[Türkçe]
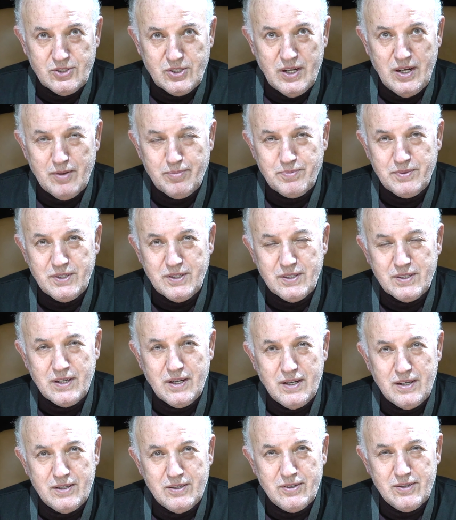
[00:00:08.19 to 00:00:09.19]
şey yaptık
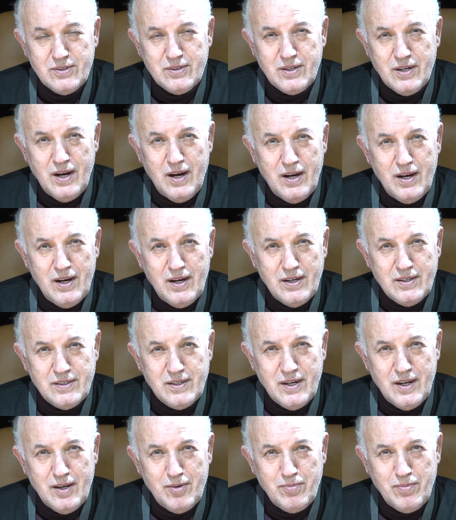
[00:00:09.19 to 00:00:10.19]
ya e, la
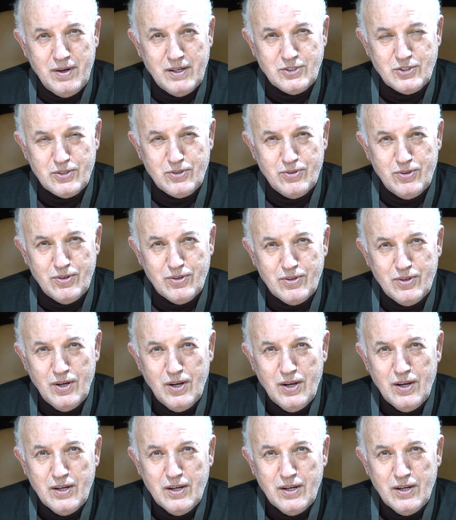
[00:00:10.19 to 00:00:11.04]
ile başlıyor.